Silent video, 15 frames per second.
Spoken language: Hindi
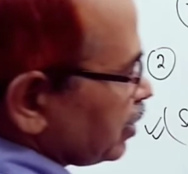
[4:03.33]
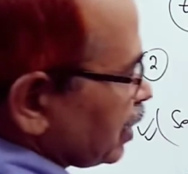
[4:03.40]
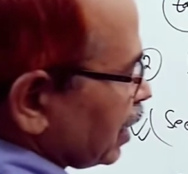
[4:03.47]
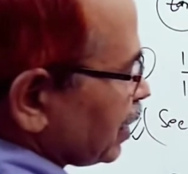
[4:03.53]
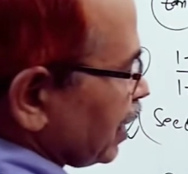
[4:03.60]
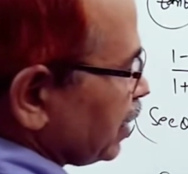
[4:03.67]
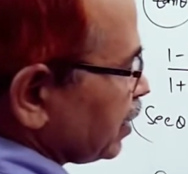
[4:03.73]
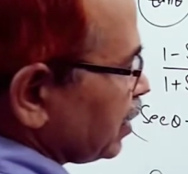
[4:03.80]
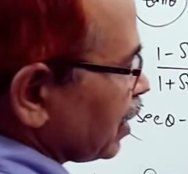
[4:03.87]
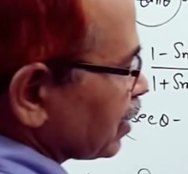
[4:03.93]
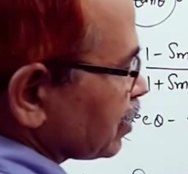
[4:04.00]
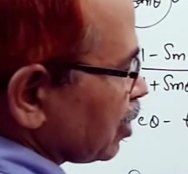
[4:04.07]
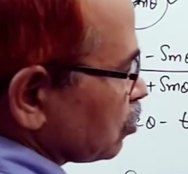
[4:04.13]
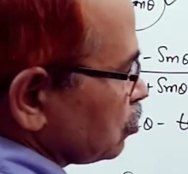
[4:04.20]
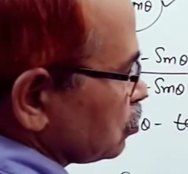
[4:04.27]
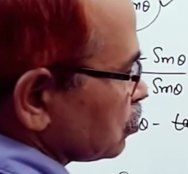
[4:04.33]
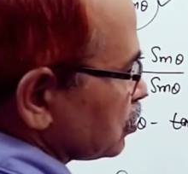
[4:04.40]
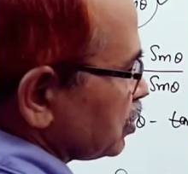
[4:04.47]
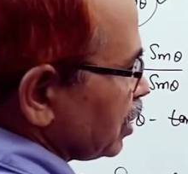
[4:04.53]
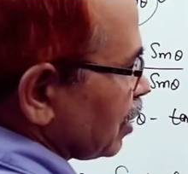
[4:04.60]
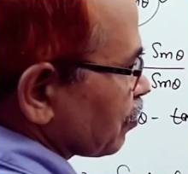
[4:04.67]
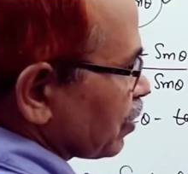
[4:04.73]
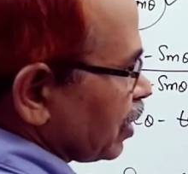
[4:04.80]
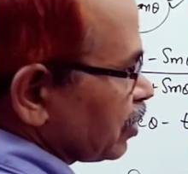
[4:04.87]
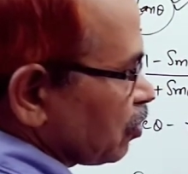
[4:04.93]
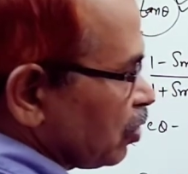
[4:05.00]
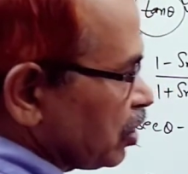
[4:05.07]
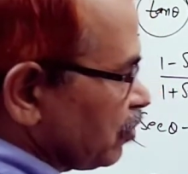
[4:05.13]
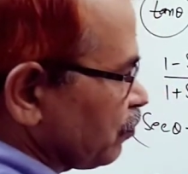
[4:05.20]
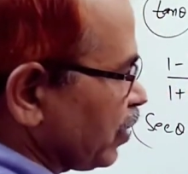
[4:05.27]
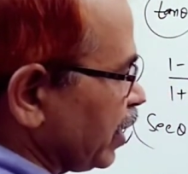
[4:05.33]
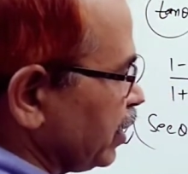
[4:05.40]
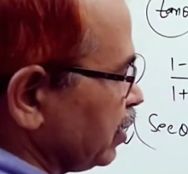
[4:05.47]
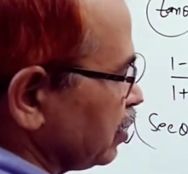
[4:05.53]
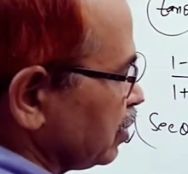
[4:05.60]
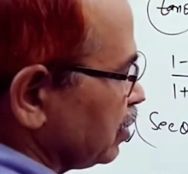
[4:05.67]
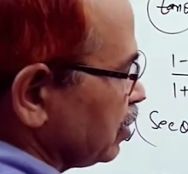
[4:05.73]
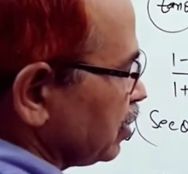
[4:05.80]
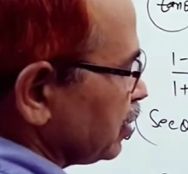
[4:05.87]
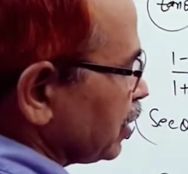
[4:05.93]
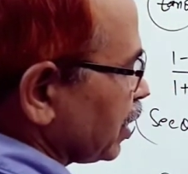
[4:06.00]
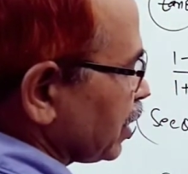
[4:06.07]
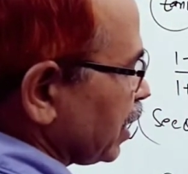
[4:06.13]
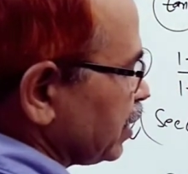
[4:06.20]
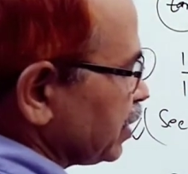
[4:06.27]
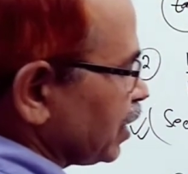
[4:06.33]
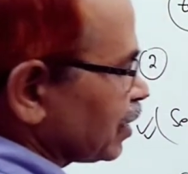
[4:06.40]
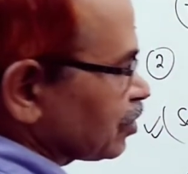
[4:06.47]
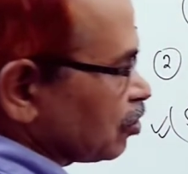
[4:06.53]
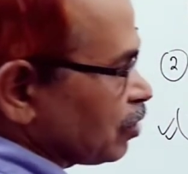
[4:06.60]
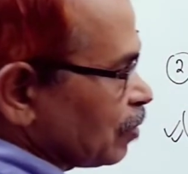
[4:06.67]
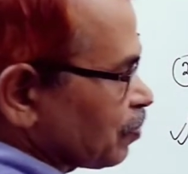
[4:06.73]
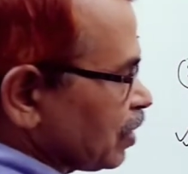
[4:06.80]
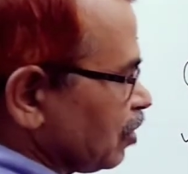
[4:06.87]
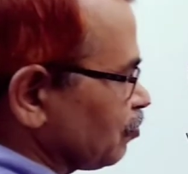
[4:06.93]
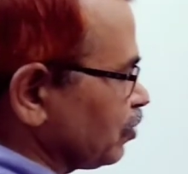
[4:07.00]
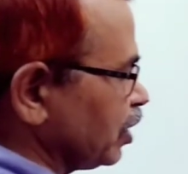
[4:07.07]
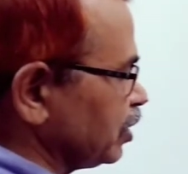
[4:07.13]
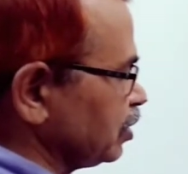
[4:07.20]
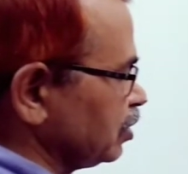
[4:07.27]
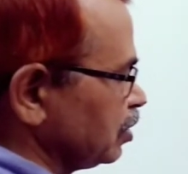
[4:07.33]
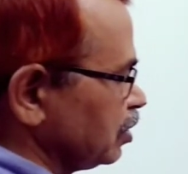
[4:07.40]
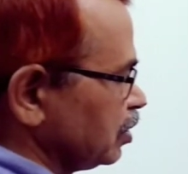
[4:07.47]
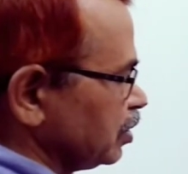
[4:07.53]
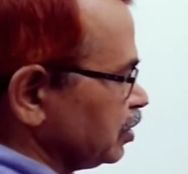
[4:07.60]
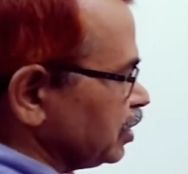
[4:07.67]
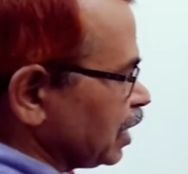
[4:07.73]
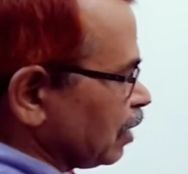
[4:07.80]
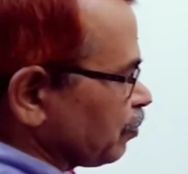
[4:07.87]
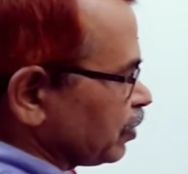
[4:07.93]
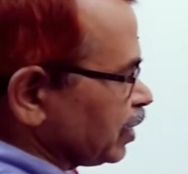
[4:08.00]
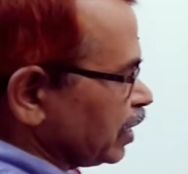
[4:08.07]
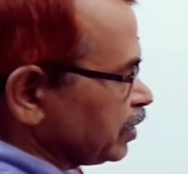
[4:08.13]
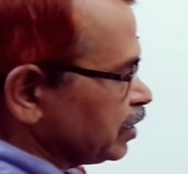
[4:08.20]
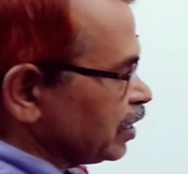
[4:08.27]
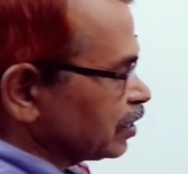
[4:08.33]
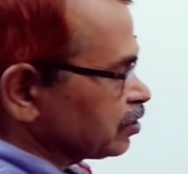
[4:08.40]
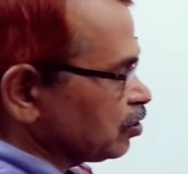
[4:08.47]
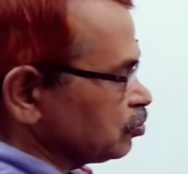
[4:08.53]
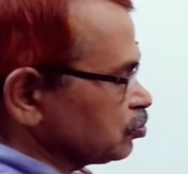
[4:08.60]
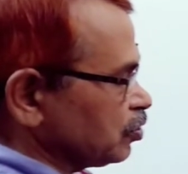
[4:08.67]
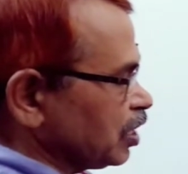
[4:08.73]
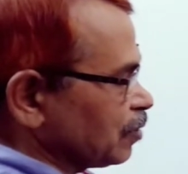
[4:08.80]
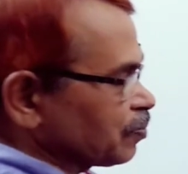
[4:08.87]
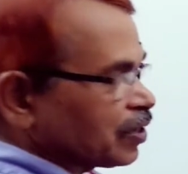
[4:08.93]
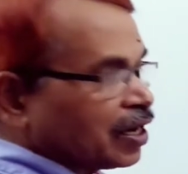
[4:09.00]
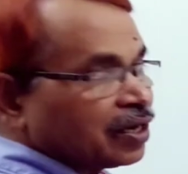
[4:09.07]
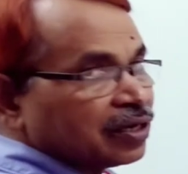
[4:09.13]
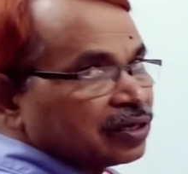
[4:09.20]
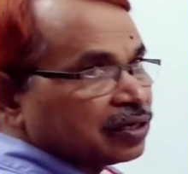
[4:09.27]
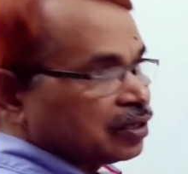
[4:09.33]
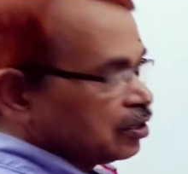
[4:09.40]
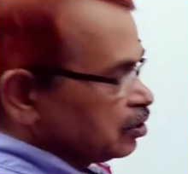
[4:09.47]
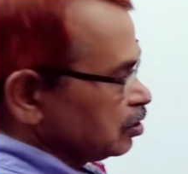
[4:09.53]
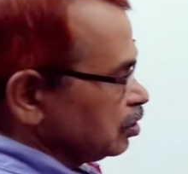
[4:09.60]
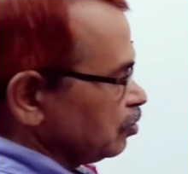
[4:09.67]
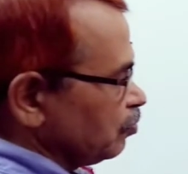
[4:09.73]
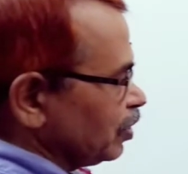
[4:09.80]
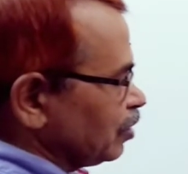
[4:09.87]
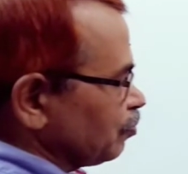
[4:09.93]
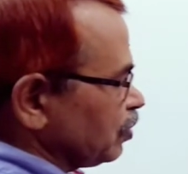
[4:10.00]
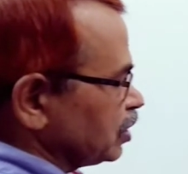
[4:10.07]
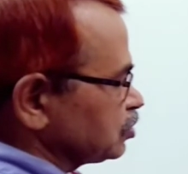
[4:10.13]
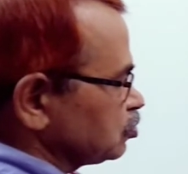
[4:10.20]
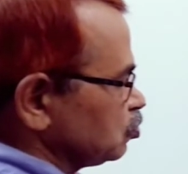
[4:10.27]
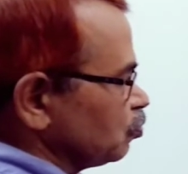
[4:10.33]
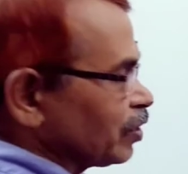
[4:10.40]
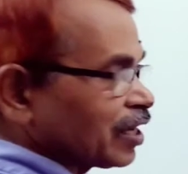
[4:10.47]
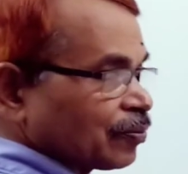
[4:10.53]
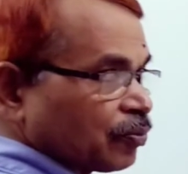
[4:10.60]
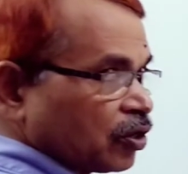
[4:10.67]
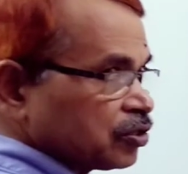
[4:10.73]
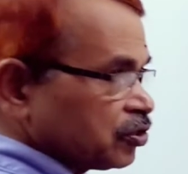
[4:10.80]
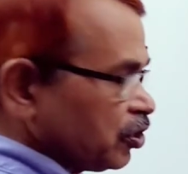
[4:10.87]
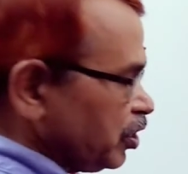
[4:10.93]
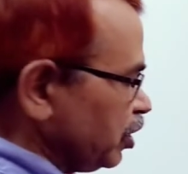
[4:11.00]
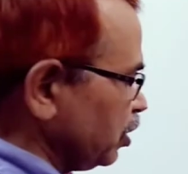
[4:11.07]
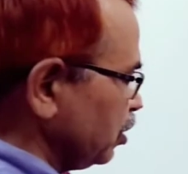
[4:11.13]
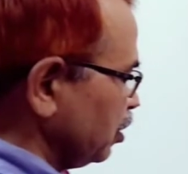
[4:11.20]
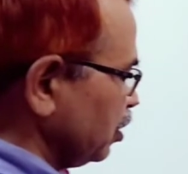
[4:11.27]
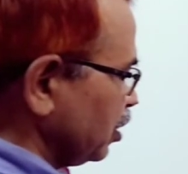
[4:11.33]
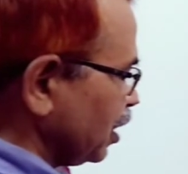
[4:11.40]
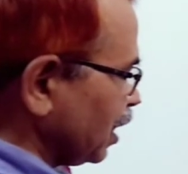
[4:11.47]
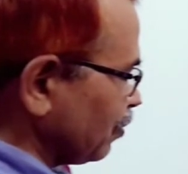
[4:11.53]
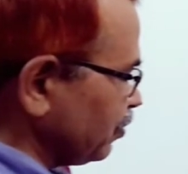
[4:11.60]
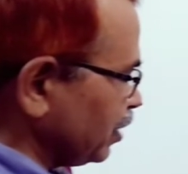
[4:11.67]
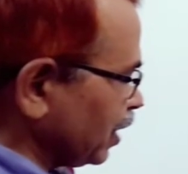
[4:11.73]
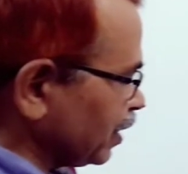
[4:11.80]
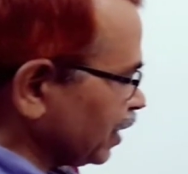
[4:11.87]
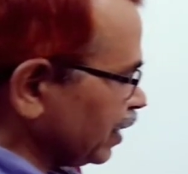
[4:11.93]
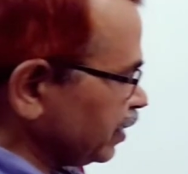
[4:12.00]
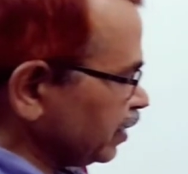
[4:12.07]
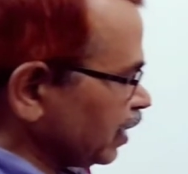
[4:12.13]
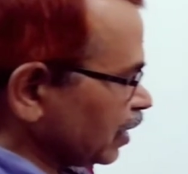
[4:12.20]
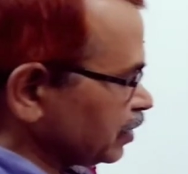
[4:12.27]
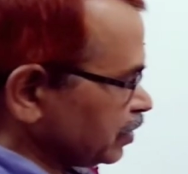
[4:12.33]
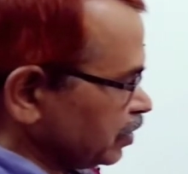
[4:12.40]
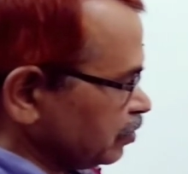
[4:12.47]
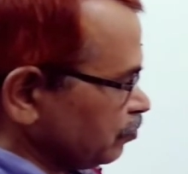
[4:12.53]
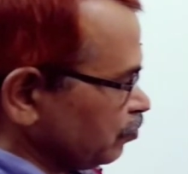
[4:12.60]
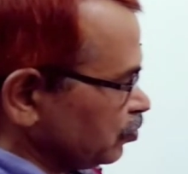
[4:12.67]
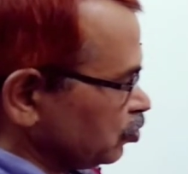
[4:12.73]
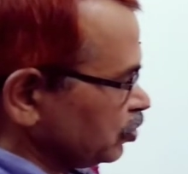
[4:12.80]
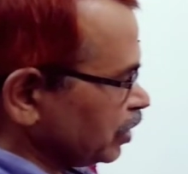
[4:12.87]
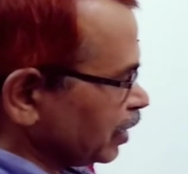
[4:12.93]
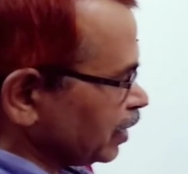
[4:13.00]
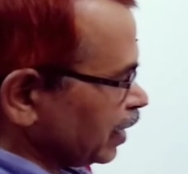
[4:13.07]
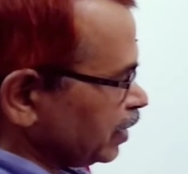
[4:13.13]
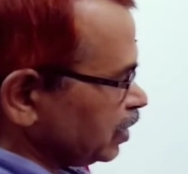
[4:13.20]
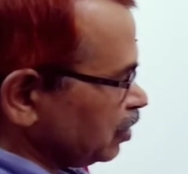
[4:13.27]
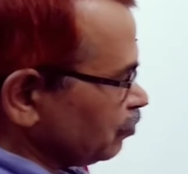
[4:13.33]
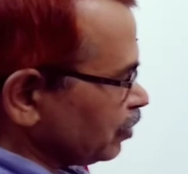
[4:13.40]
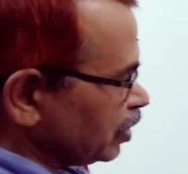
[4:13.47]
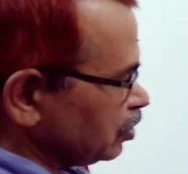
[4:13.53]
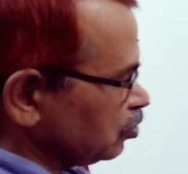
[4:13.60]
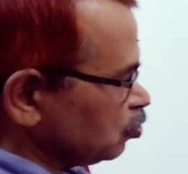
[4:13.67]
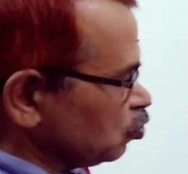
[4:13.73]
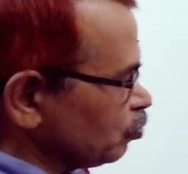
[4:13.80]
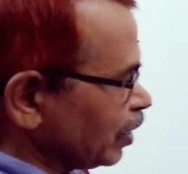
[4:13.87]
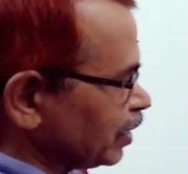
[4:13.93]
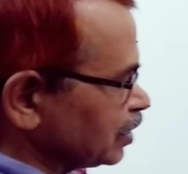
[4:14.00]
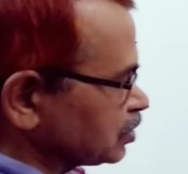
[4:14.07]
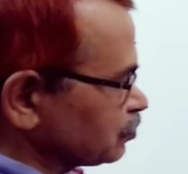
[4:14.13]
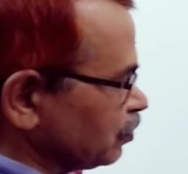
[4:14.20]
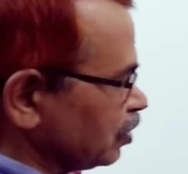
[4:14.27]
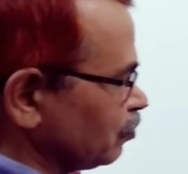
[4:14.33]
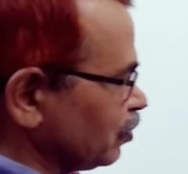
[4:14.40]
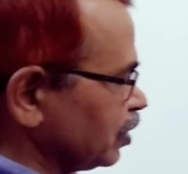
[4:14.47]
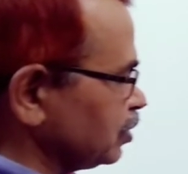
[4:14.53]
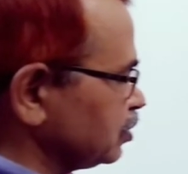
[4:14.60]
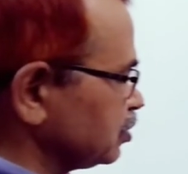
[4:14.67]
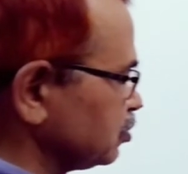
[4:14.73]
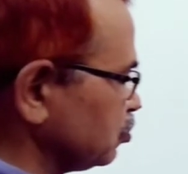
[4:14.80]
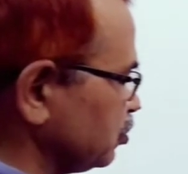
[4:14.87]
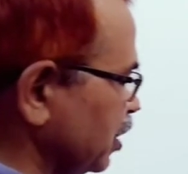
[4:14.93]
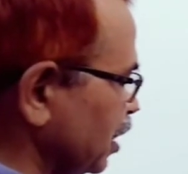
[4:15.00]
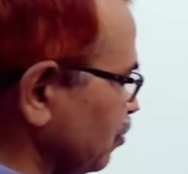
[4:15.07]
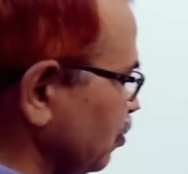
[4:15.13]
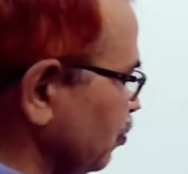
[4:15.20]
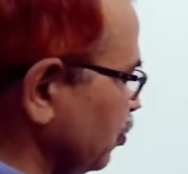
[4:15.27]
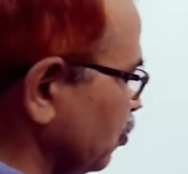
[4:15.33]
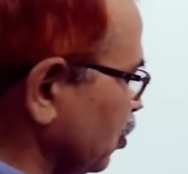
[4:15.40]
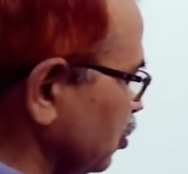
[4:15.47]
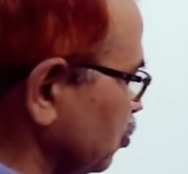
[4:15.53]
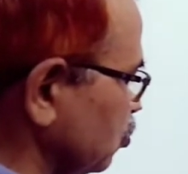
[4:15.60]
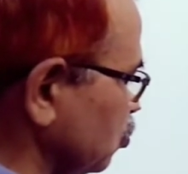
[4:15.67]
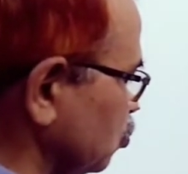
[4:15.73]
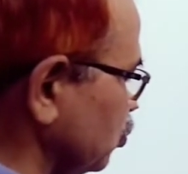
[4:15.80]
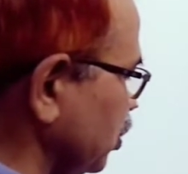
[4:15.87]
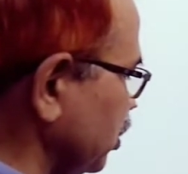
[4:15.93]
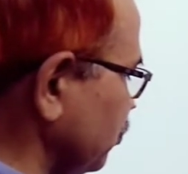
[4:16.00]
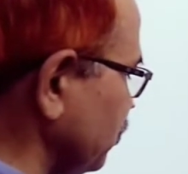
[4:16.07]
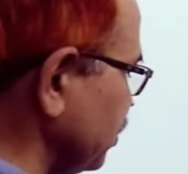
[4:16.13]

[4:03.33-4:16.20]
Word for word: यहाँ नाइन्टी डालता हूँ ये आपका नॉट डिफाइंड यहाँ नाइन्टी डालता हूँ आपका वन यहाँ पर नाइन्टी डालता हूँ तो ये आपका वन प्लस टू वन अपॉन थ्री अब यहाँ नाइन्टी डालते हैं तो यहाँ नाइन्टी वन टू माइनस वन वन सो दैट विल बी इक्वल टू टू इट